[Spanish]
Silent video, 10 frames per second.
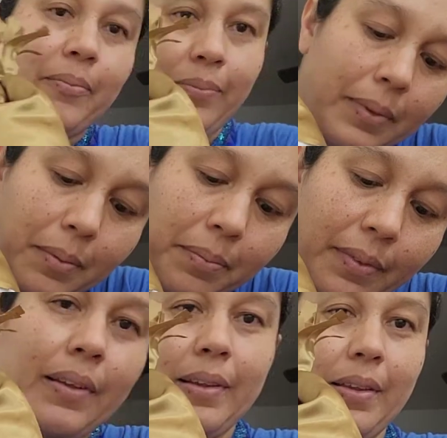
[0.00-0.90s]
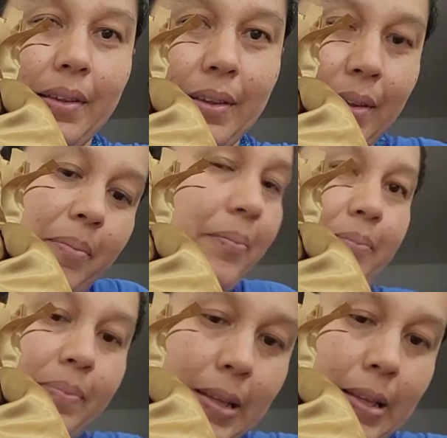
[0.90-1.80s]
colaboración
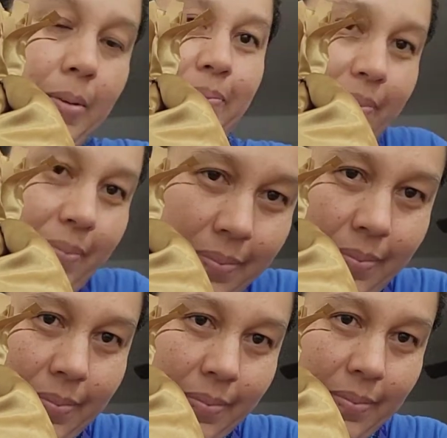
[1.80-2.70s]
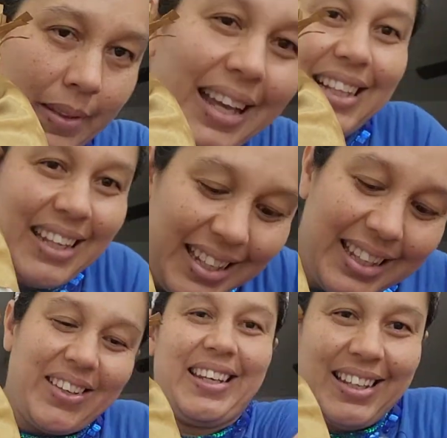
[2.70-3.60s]
con este grupo de chicas tan
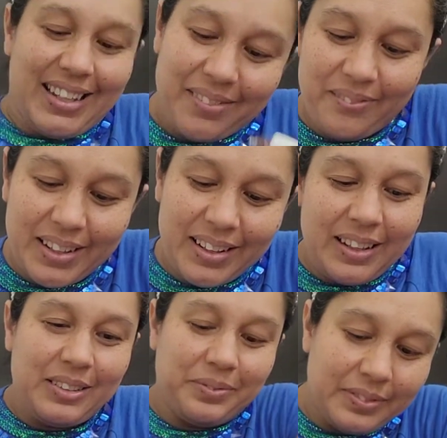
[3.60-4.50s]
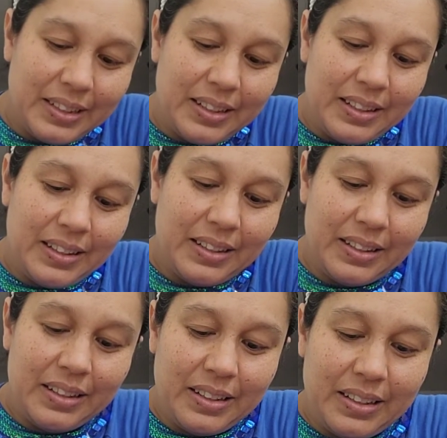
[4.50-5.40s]
preciosas. Espero que las
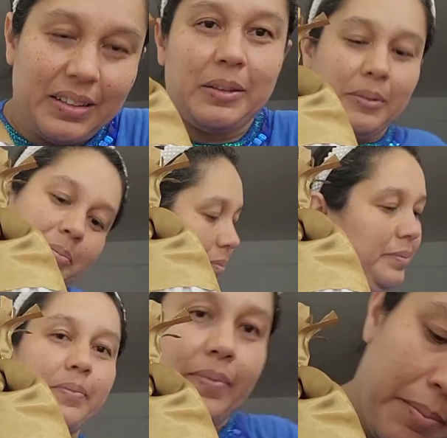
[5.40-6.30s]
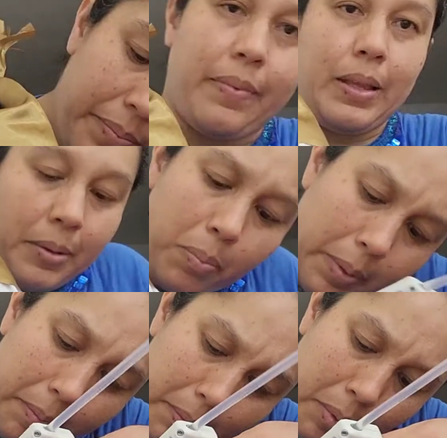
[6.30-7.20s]
puedas acompañar a sus
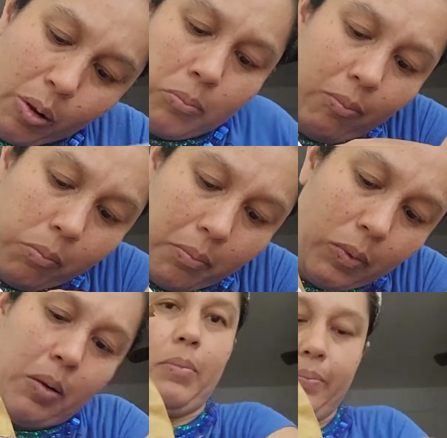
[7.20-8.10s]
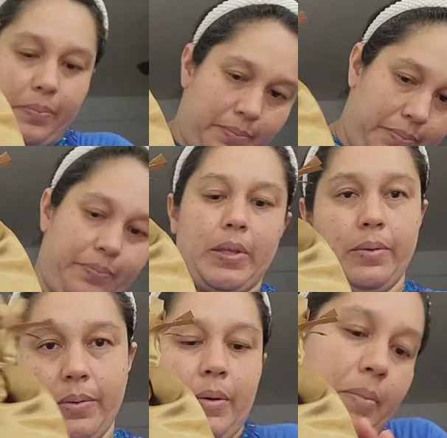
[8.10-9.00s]
canales. Y bueno, pues